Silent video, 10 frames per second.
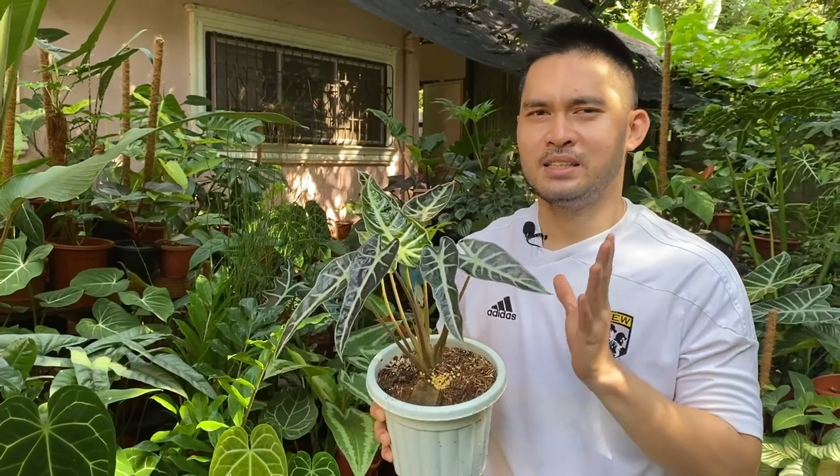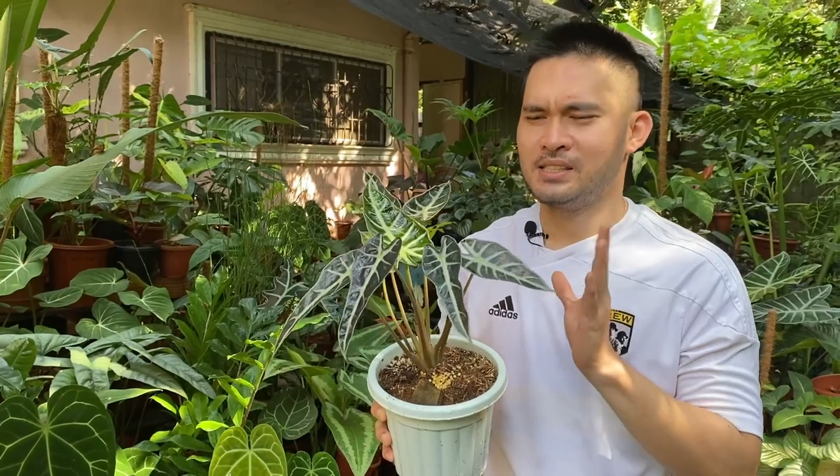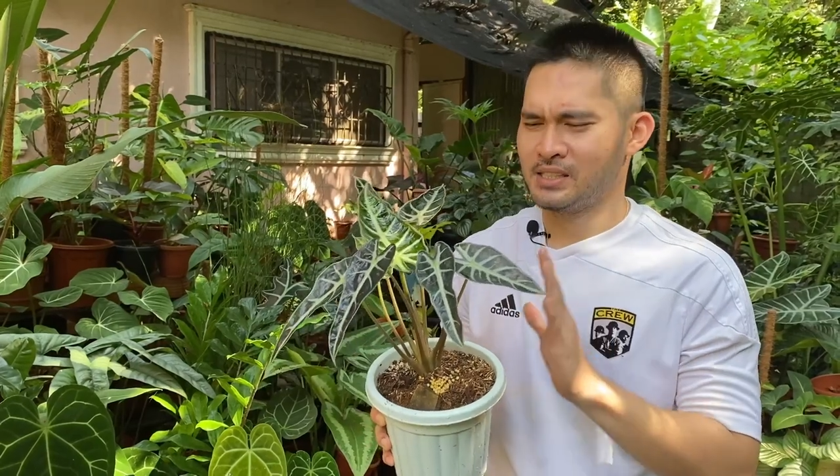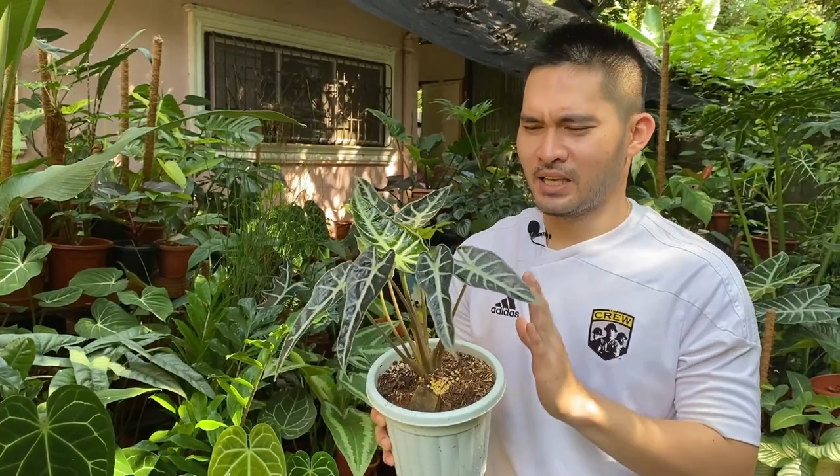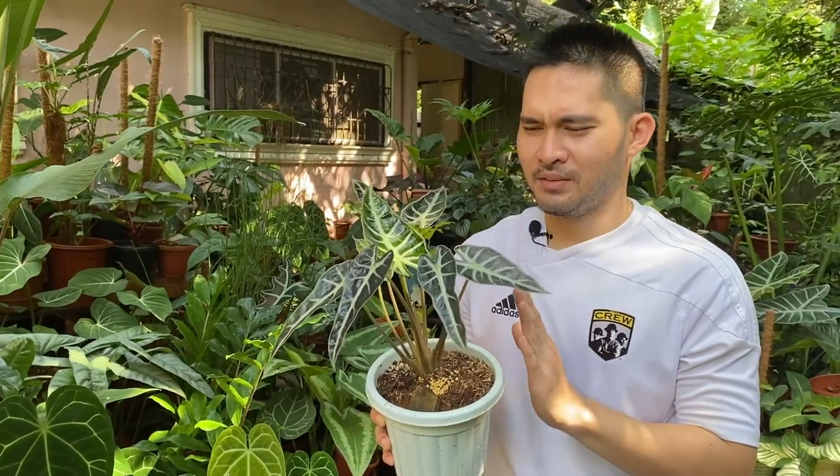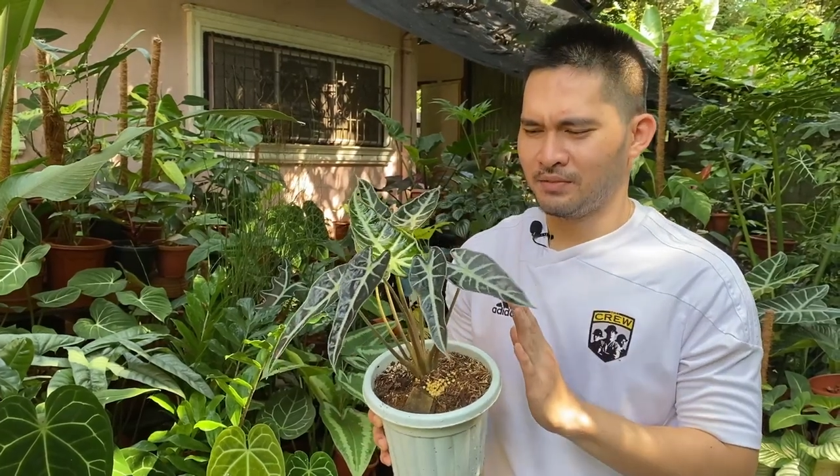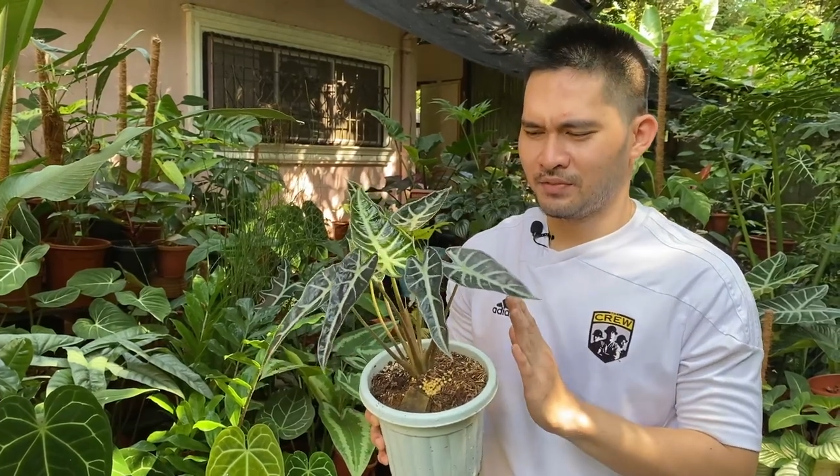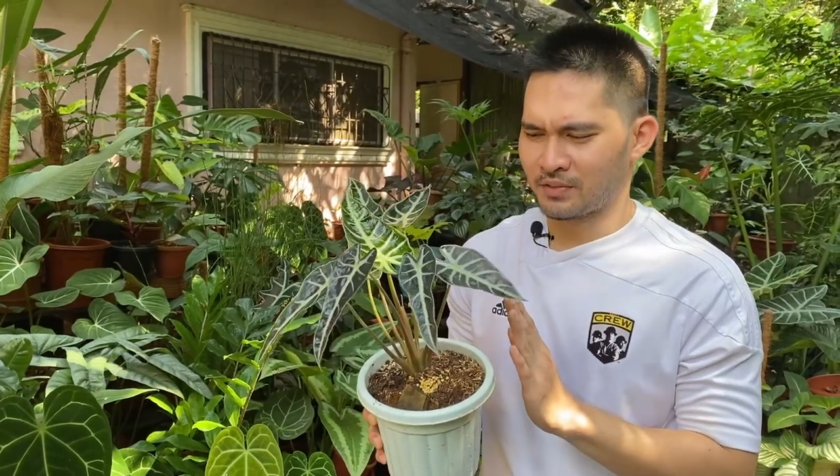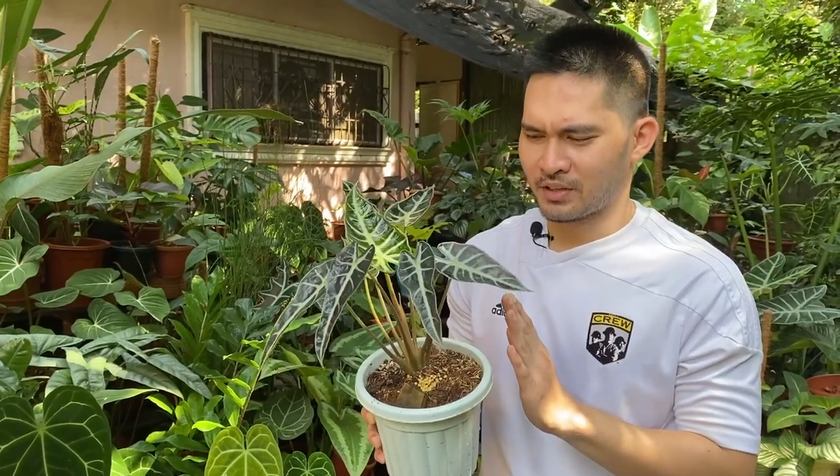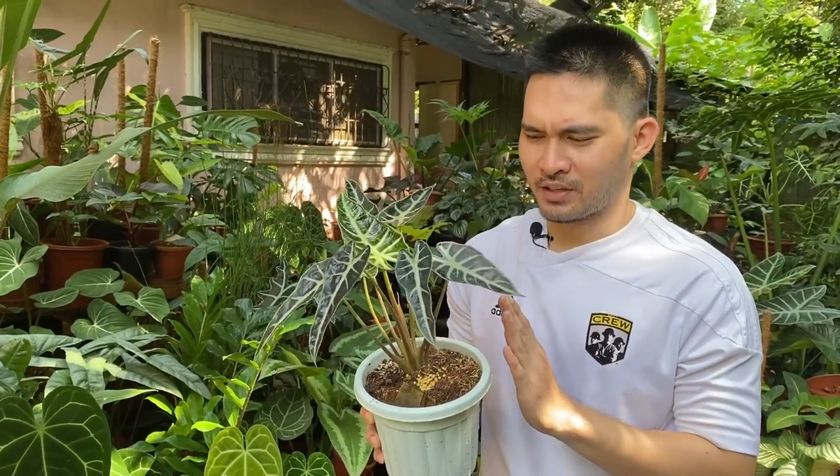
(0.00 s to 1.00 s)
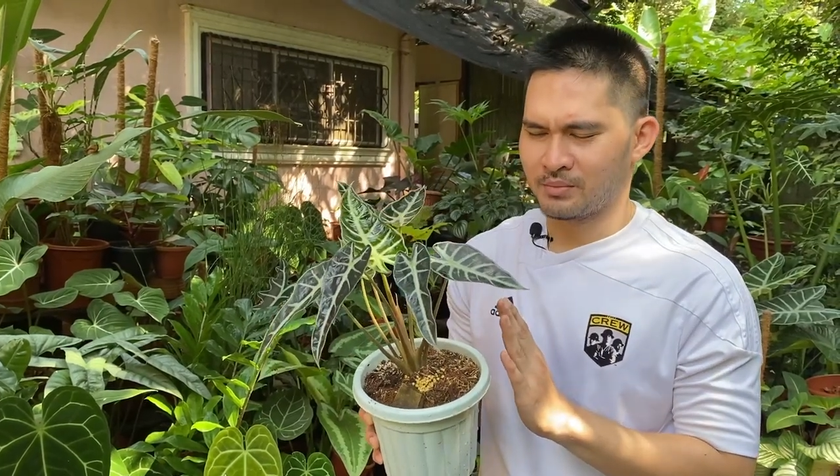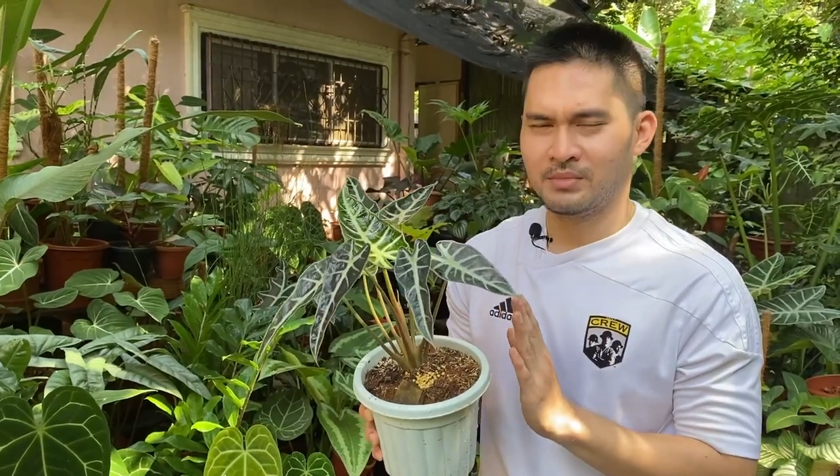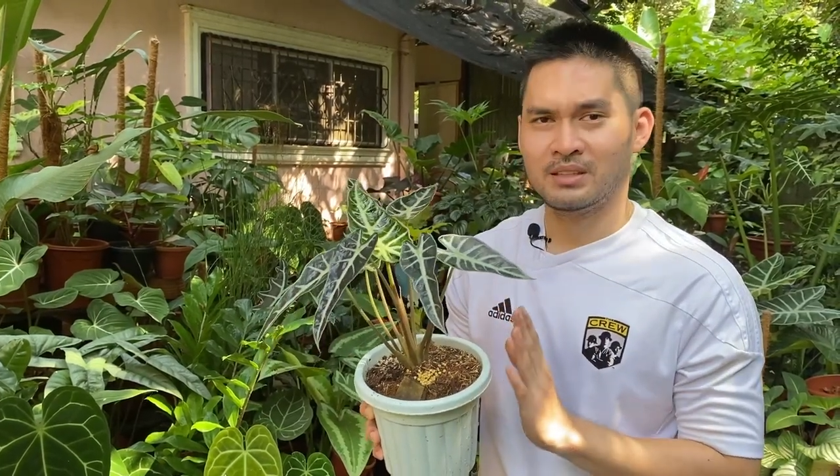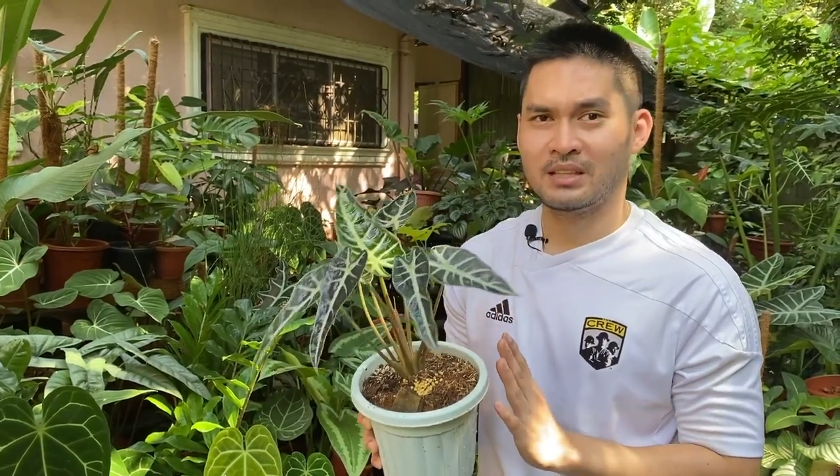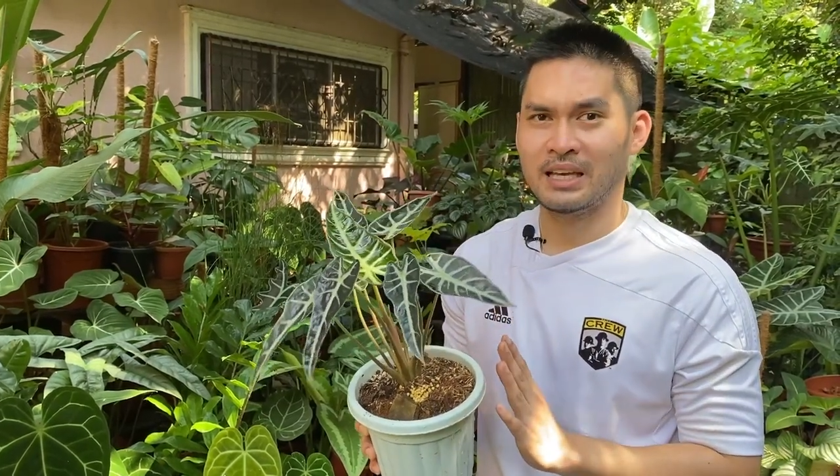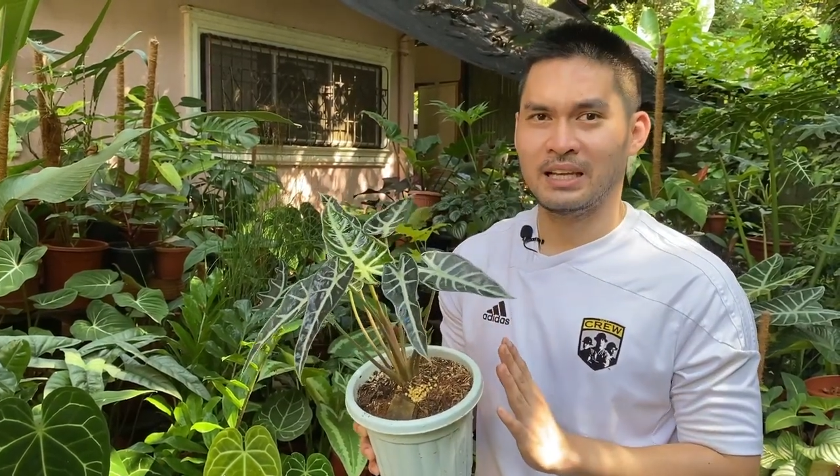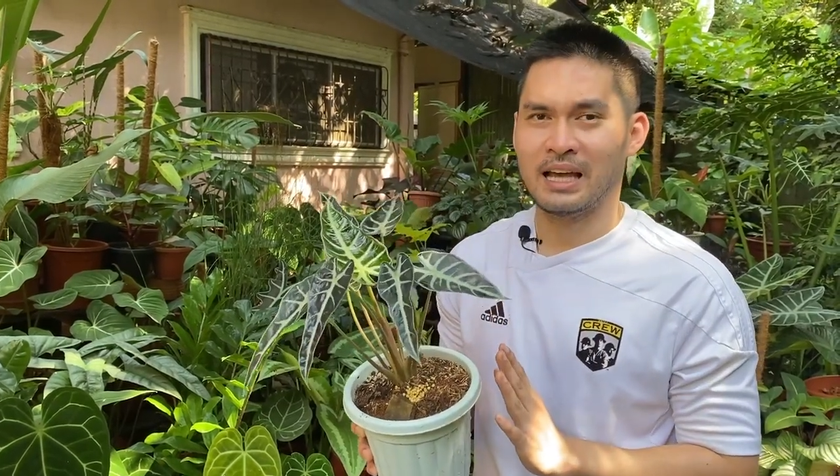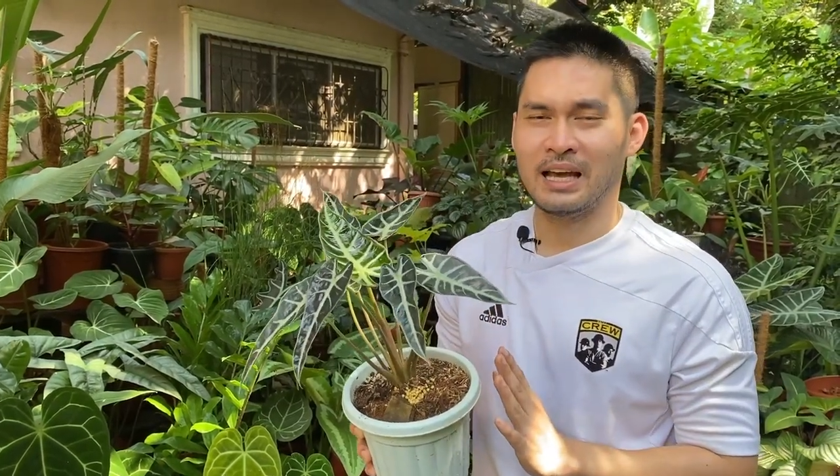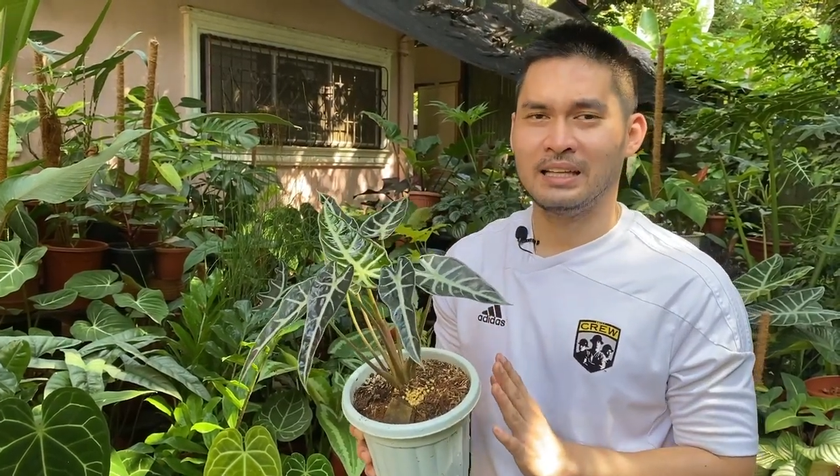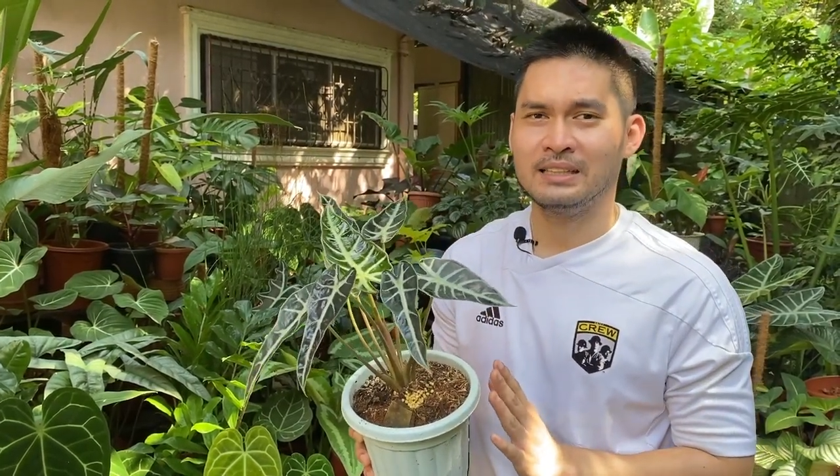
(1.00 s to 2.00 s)
this came from
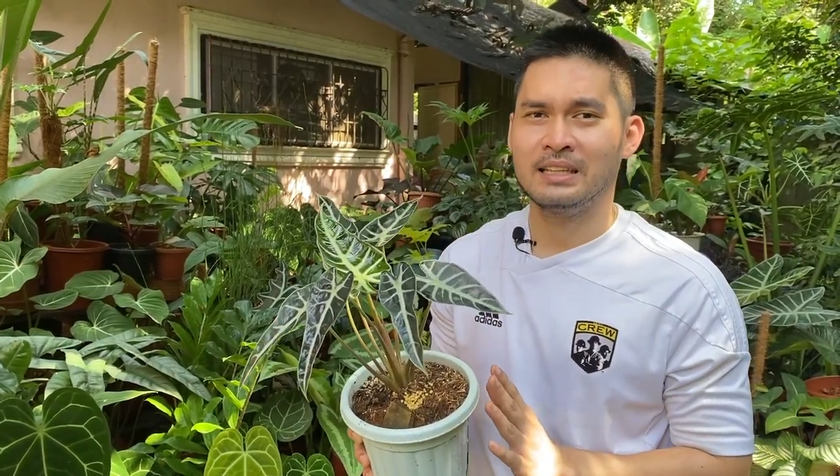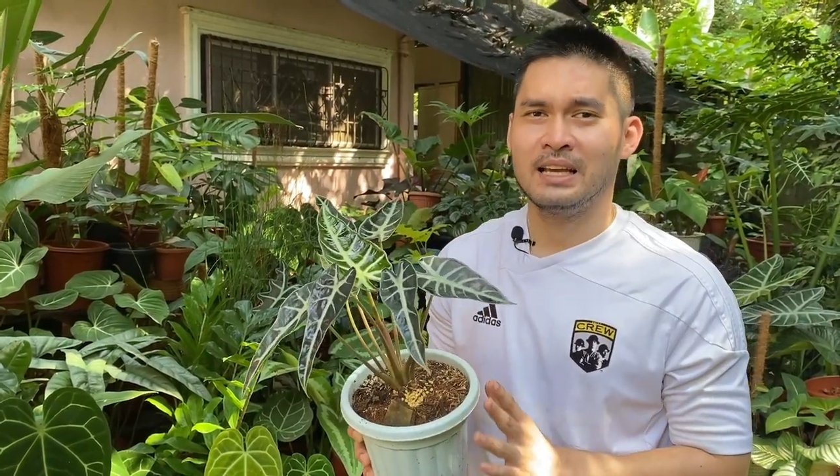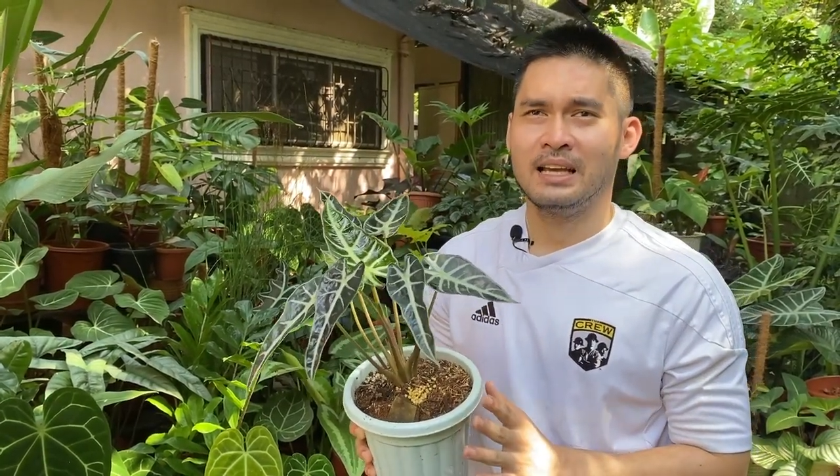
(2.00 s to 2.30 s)
Thailand.